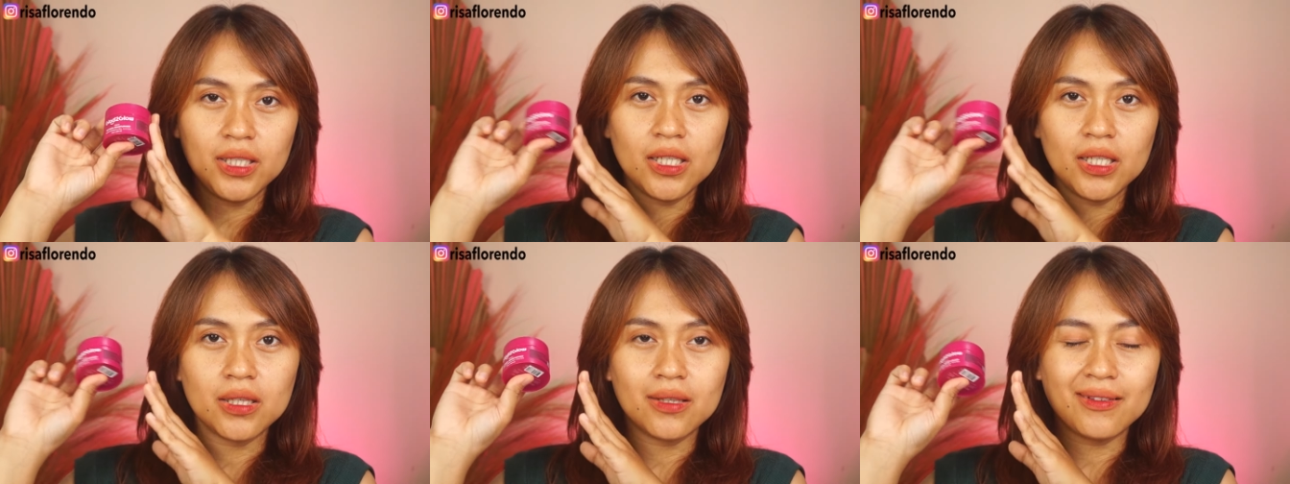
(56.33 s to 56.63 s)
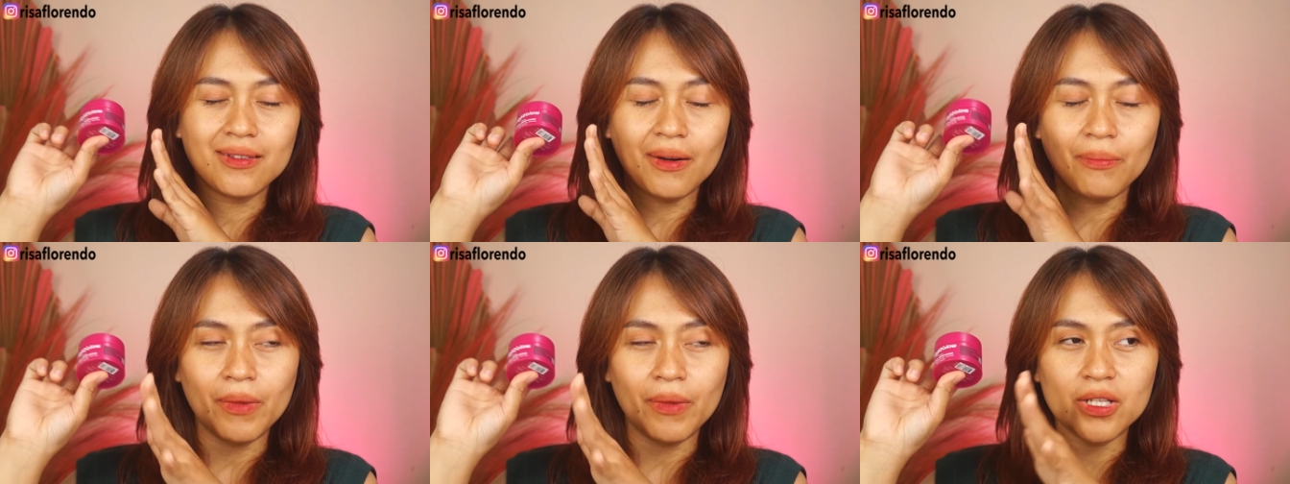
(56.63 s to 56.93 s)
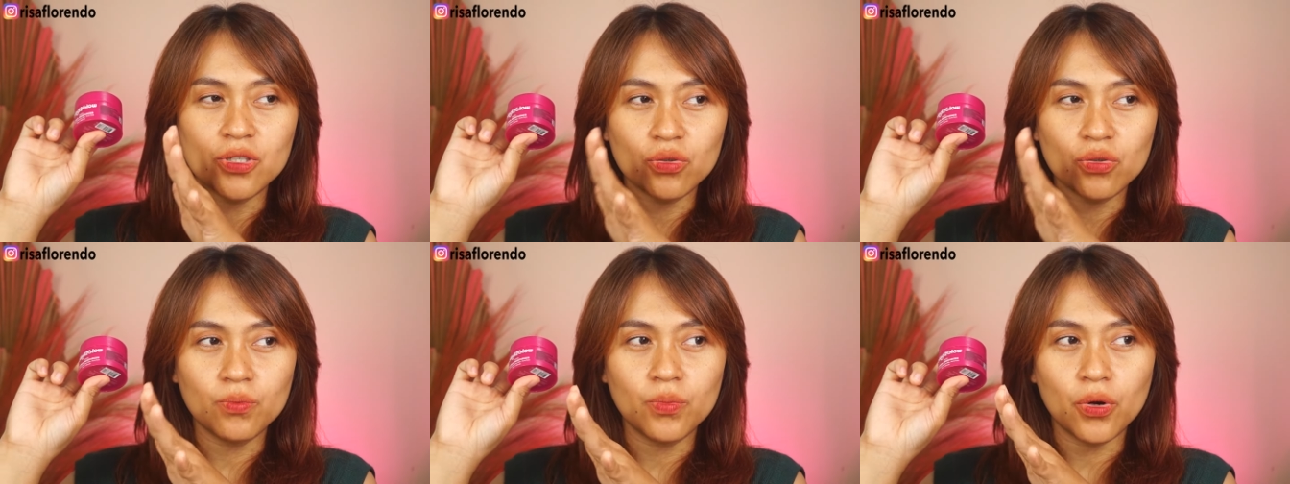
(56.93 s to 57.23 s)
ini
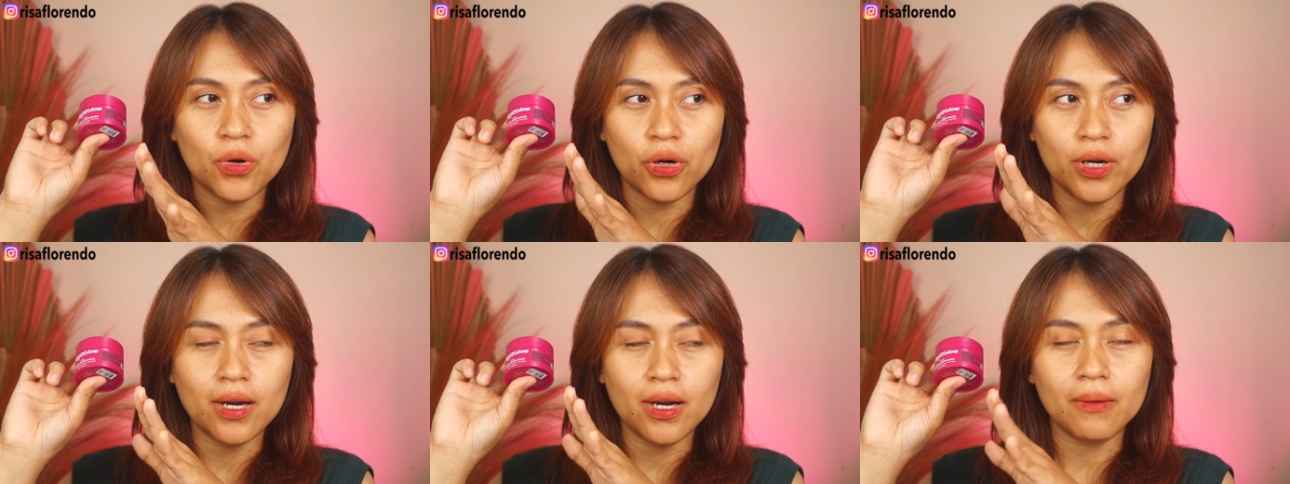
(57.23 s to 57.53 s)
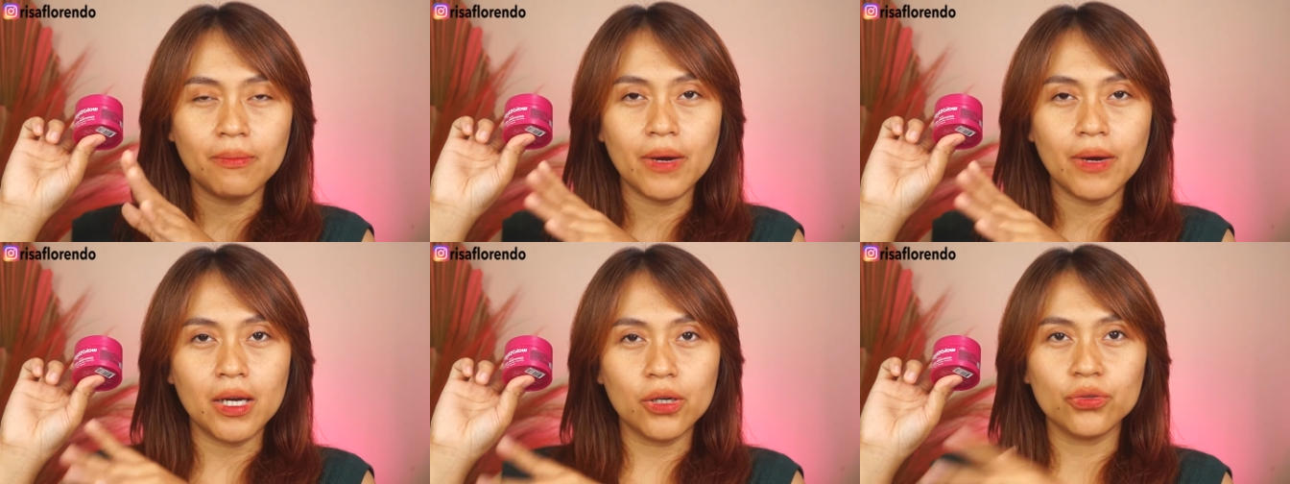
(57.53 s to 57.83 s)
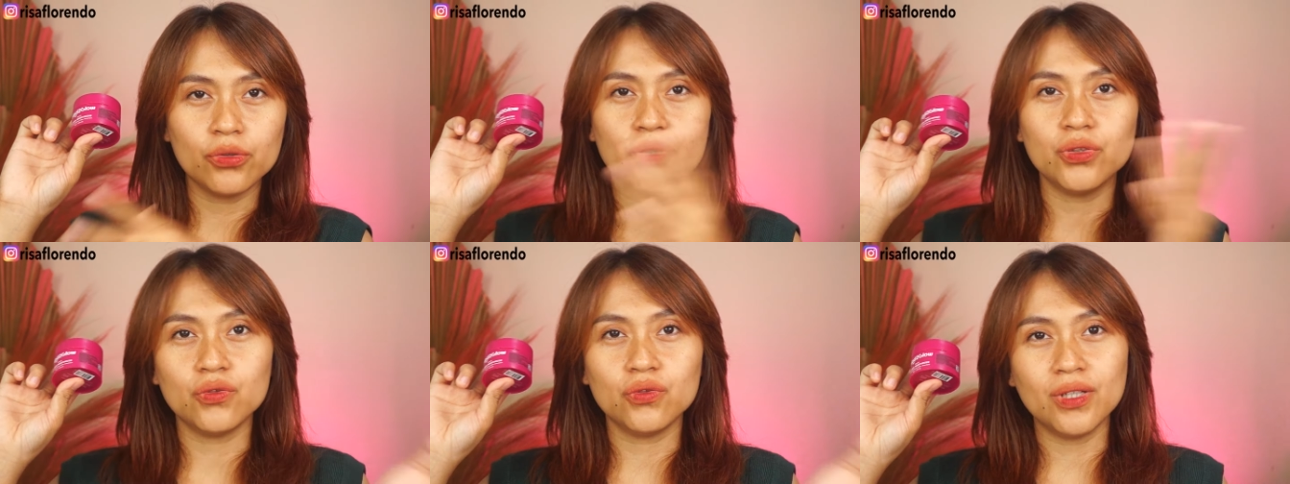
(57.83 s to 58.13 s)
termasuk produk
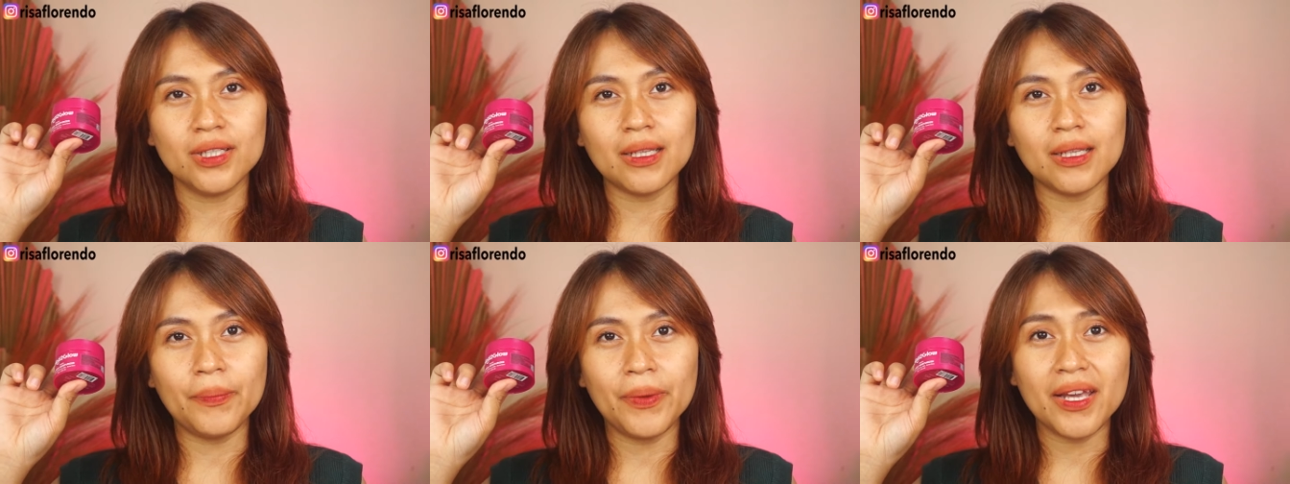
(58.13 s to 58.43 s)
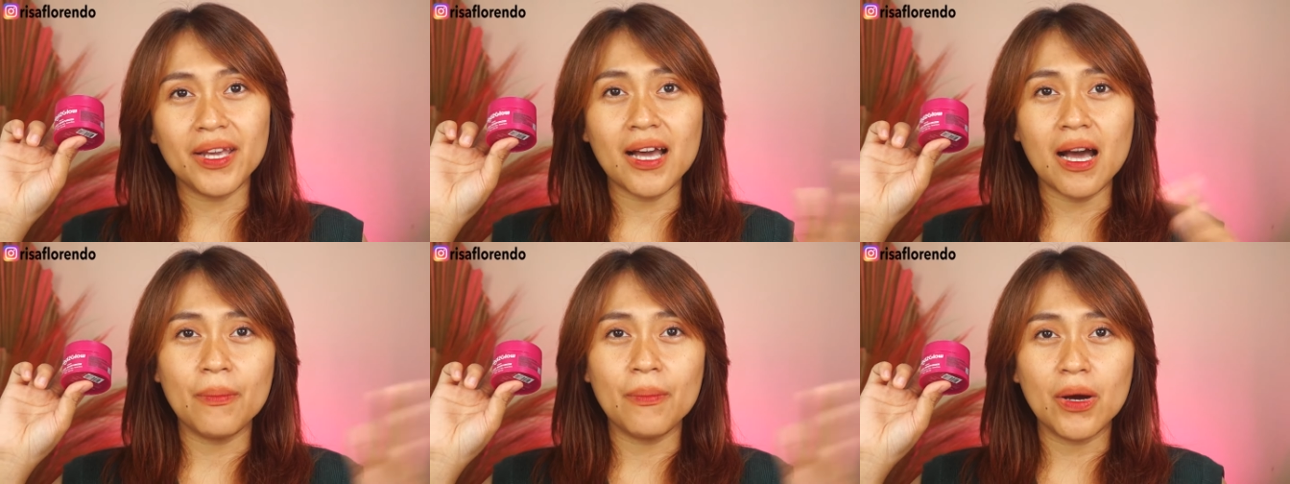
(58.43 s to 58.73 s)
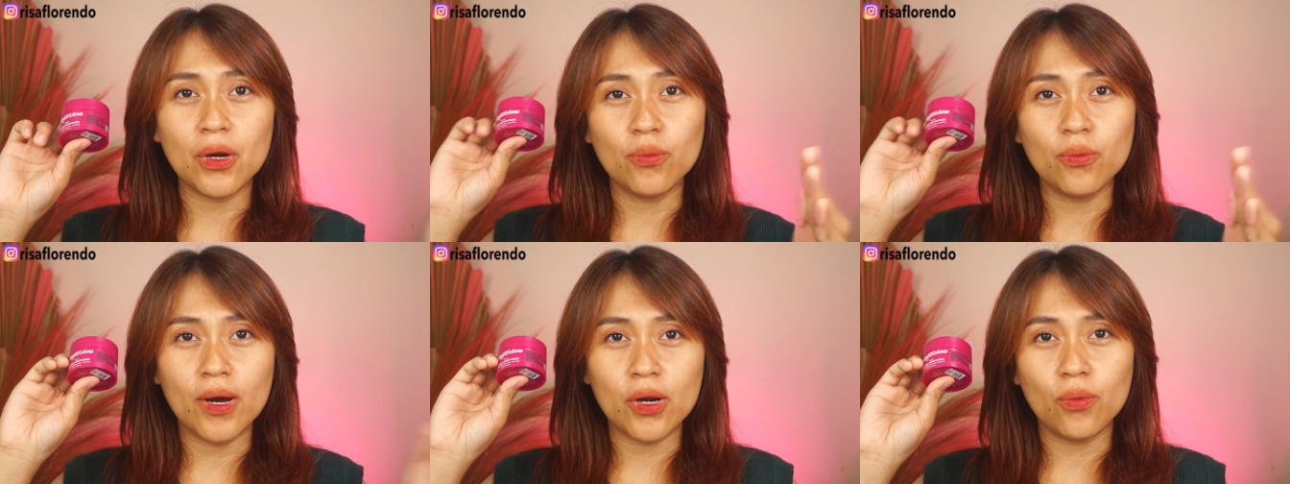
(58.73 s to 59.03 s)
baru juga tapi nggak
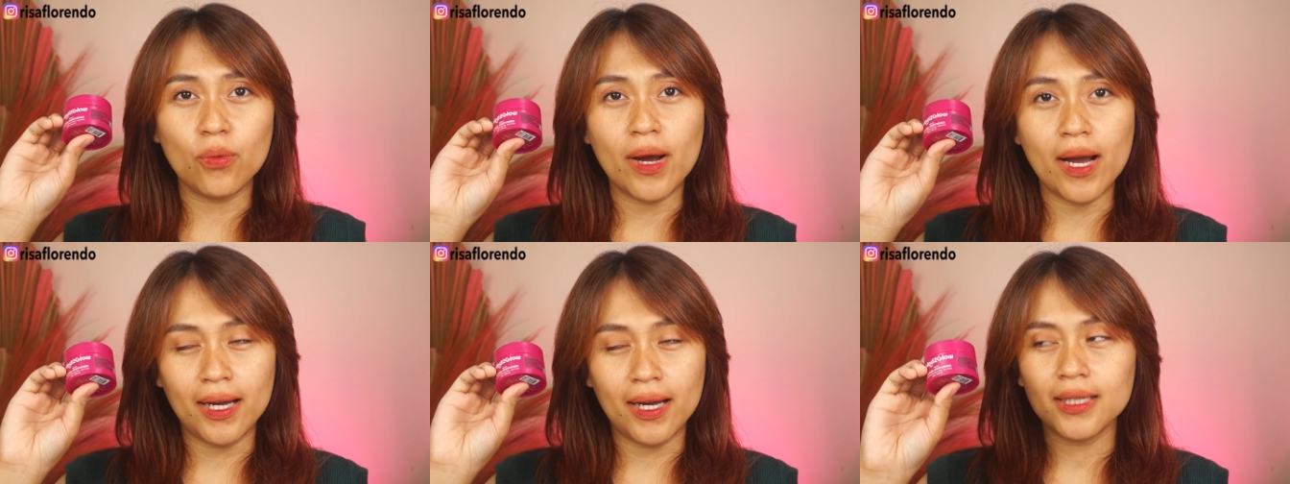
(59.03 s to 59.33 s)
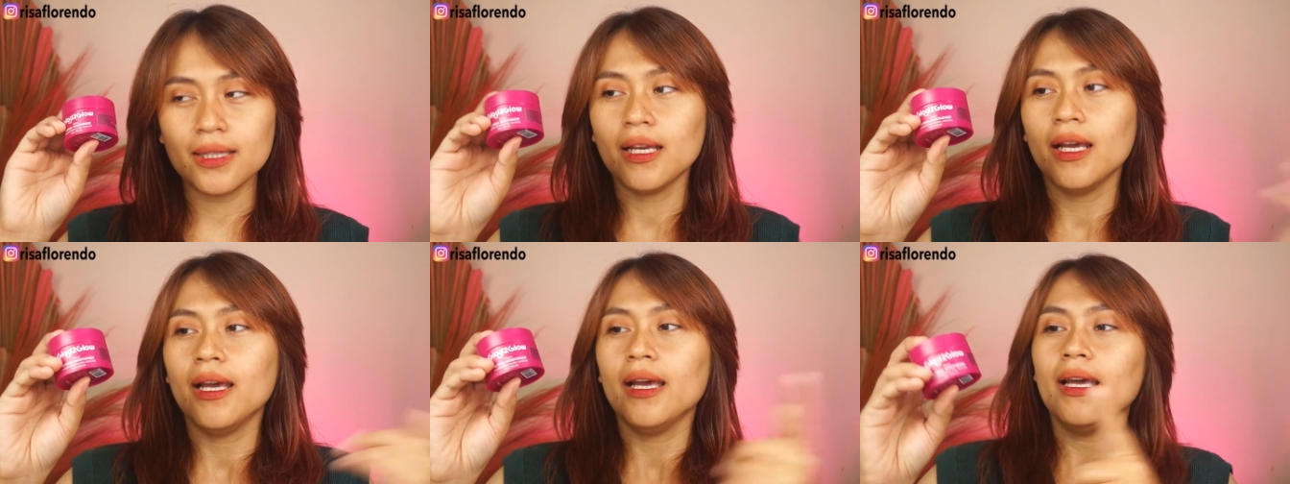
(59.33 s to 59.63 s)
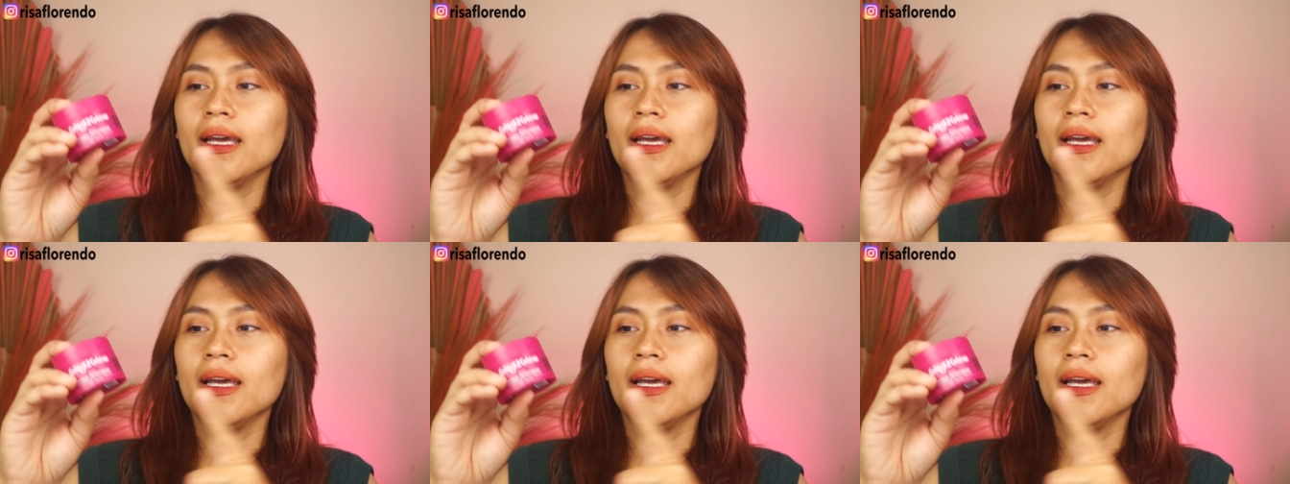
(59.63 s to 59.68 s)
baru-baru banget.